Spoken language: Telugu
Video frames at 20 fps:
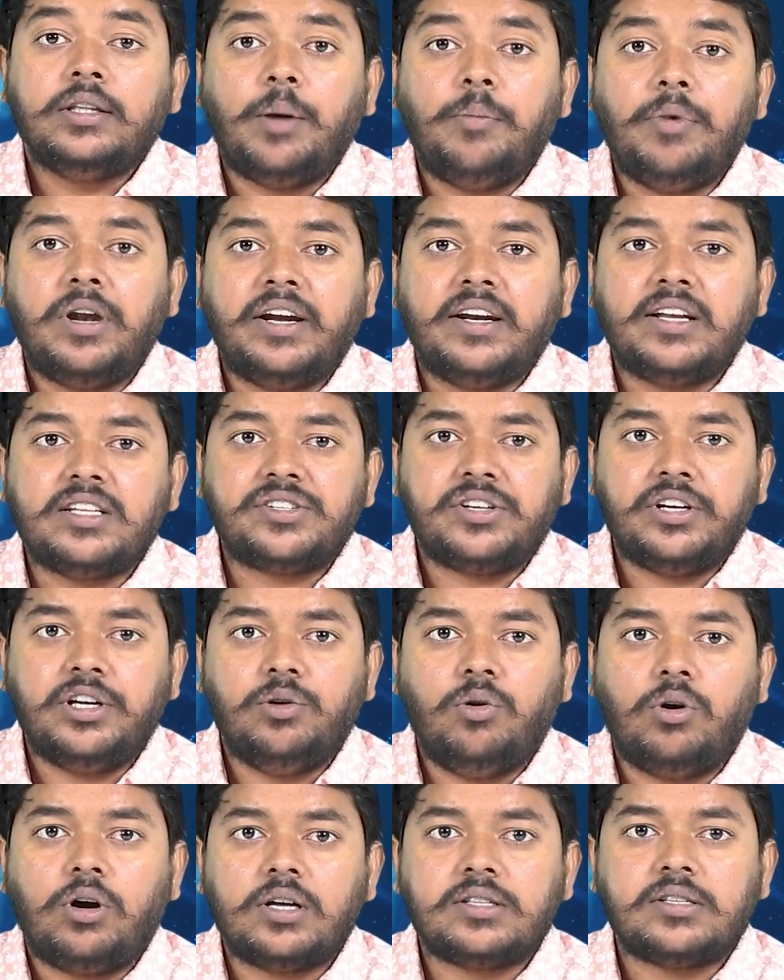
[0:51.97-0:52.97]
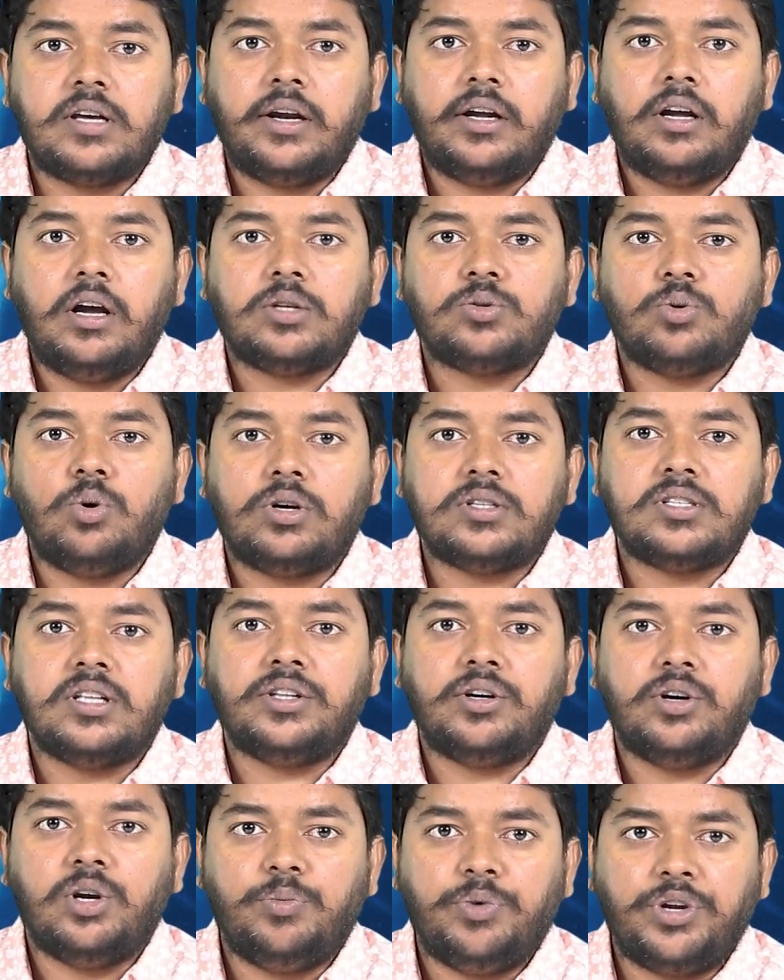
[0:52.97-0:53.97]
తమిళ ఇండస్ట్రీలో ఒక్కసారిగా
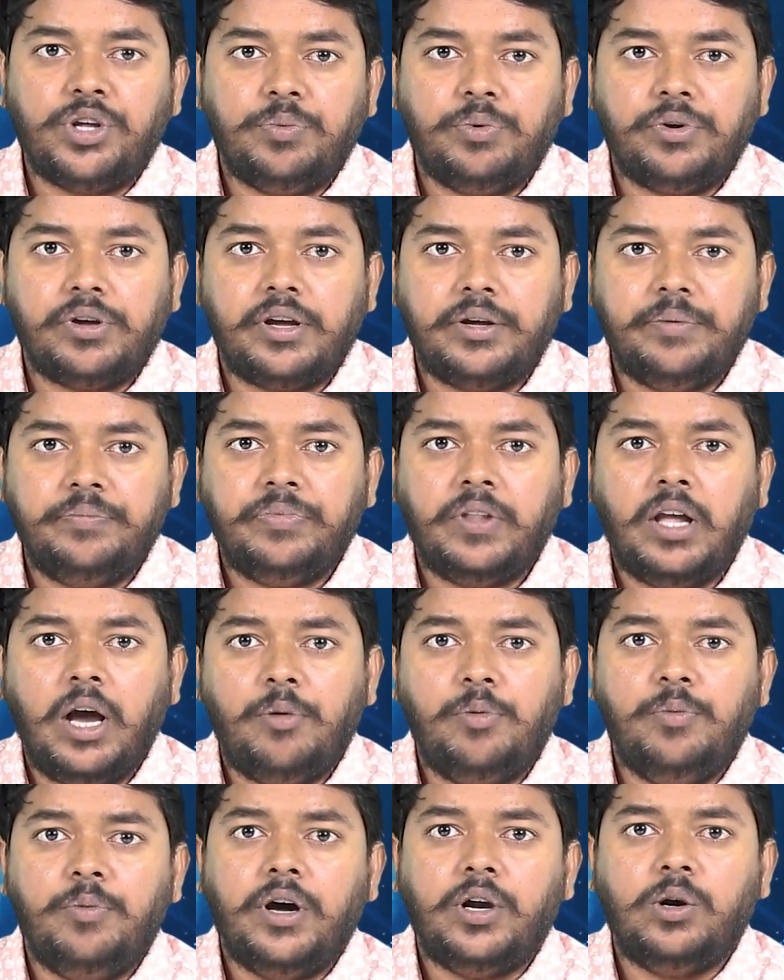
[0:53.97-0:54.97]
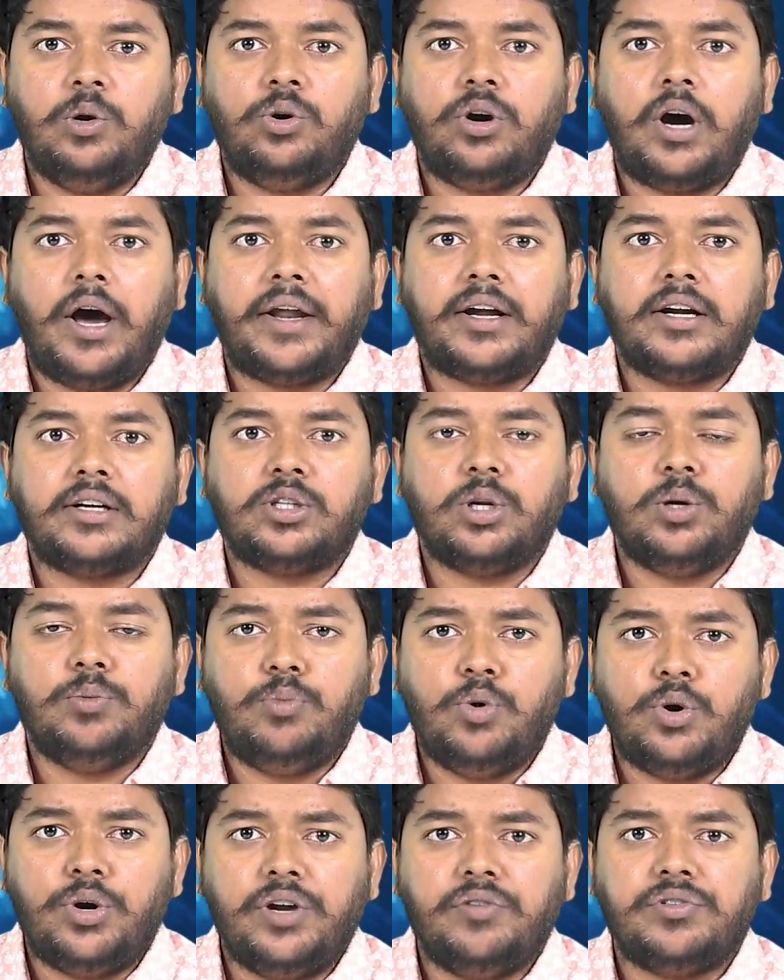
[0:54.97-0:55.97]
శోకసంద్రంలో మునిగిపోయాయి అభిమానులు కార్యకర్తలు
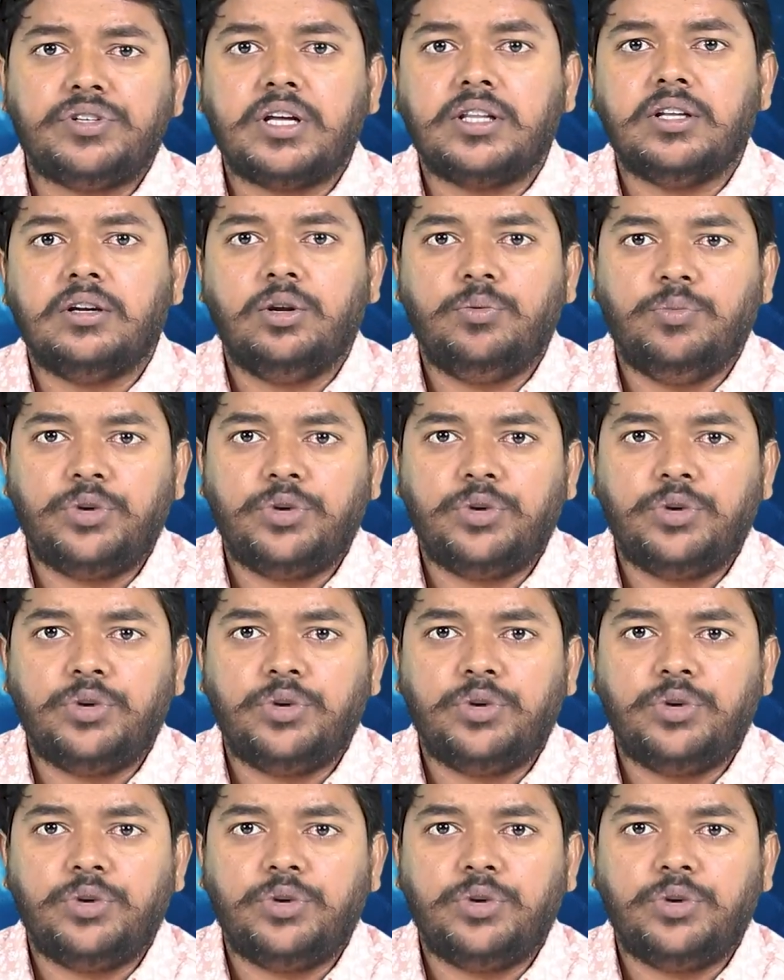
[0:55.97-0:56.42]
బోరున విషాదంలో